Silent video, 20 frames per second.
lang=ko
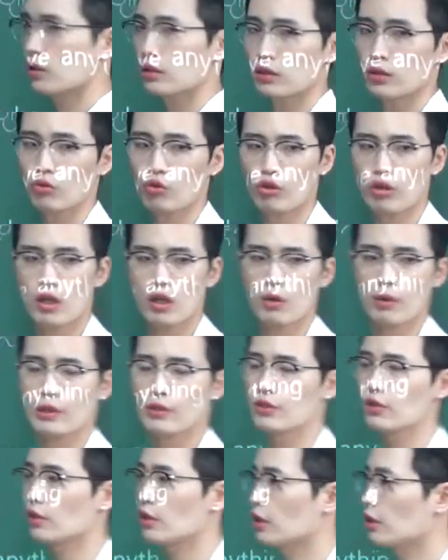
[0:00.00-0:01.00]
그 뒤에
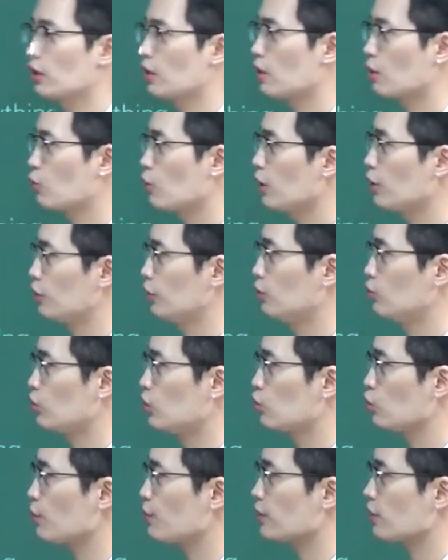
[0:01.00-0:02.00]
완전하다라고 하는
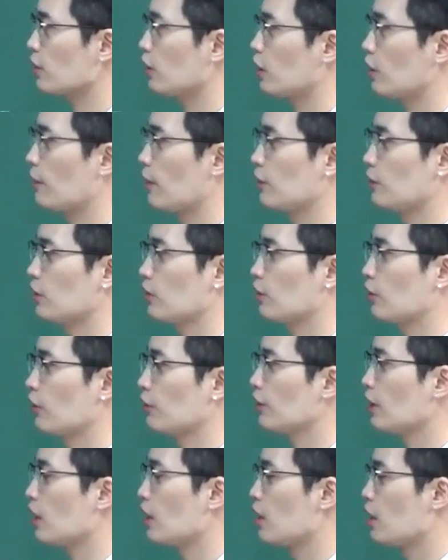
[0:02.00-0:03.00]
우리 수업 시간에 많이
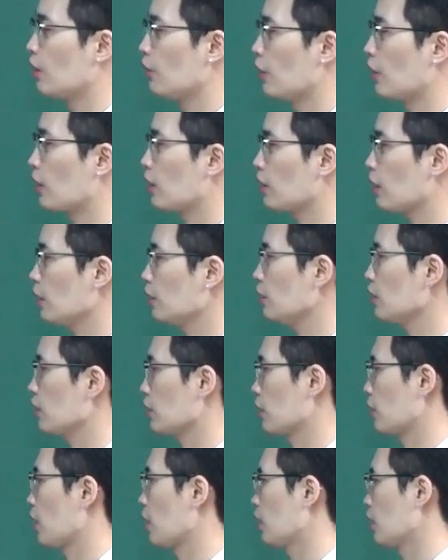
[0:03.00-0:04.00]
했던 내가
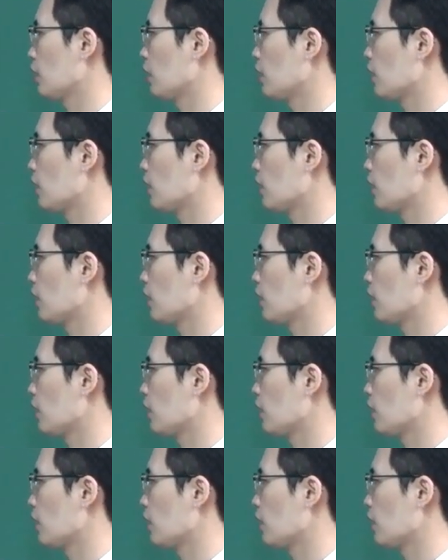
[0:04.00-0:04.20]
깨달았다.